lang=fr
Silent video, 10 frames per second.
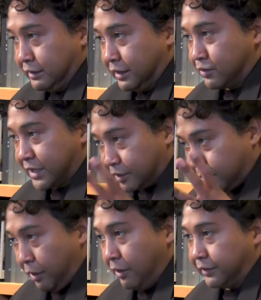l'idée de
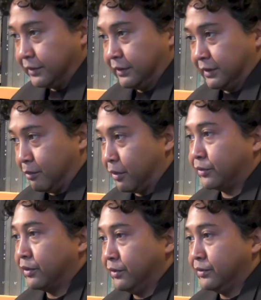cette porte est
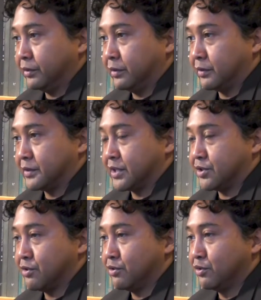importante en
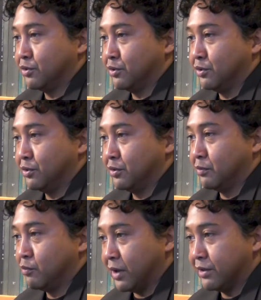sachant que
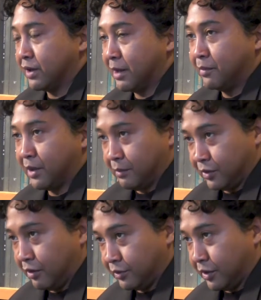moi, dans,
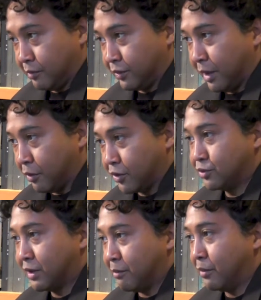dans, mon
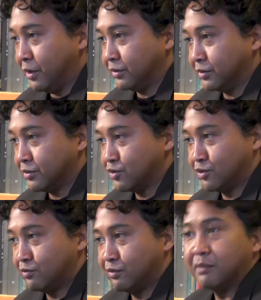approche de la porte,
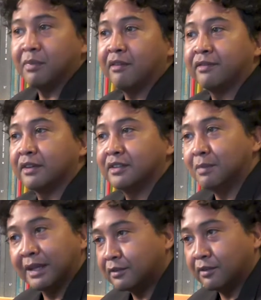je ne voulais pas faire
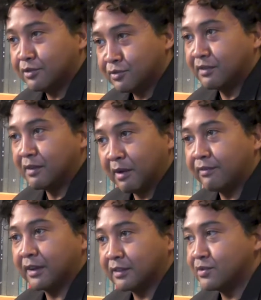des battants, je ne voulais
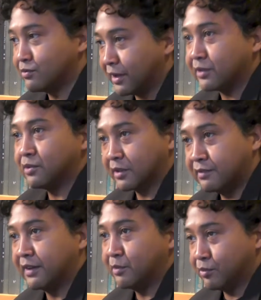pas faire des ouvertures
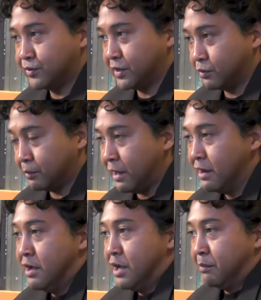qu'il fallait pousser ou
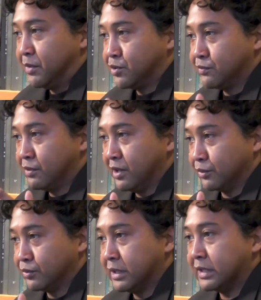pas, mais je voulais
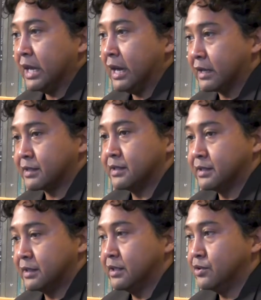en tous les cas
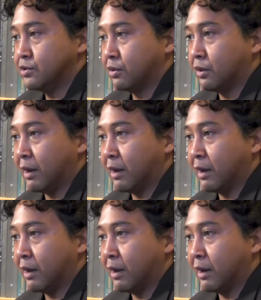insister sur le